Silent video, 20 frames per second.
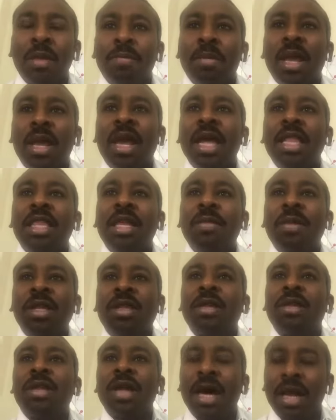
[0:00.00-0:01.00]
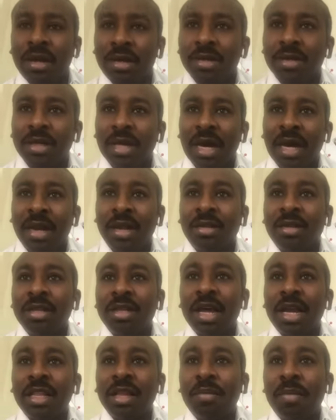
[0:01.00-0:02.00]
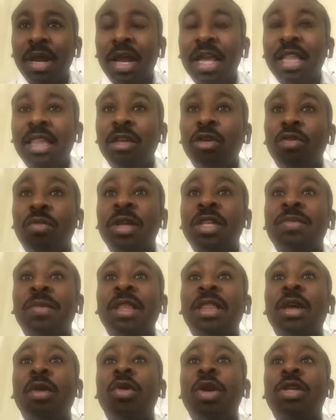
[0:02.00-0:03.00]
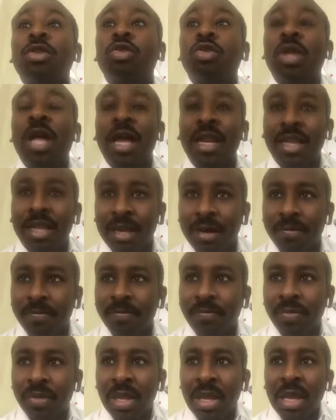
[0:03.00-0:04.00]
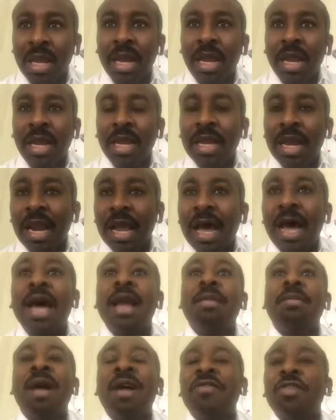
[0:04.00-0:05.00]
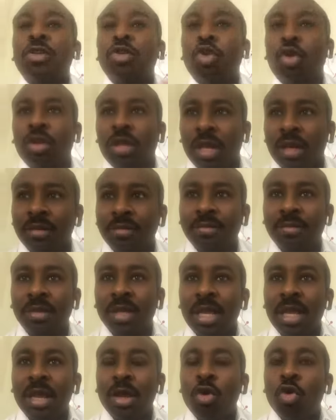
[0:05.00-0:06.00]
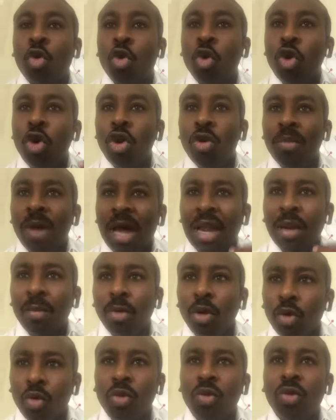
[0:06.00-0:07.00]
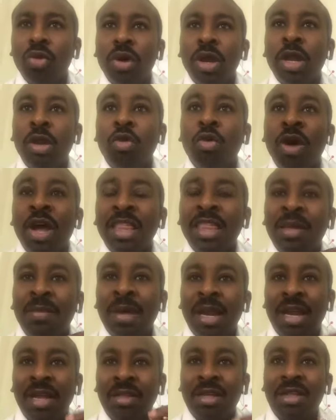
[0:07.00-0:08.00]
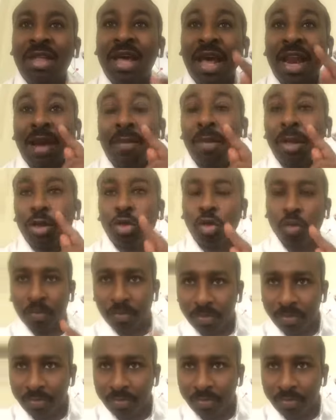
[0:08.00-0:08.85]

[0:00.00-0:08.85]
بنقدم اعتذار الاعتذار ده بنقدمه باسم الدولة السودانية احنا الآن ما في السلطة كل ما نملكه انه نقدم الاعتذار المطلوب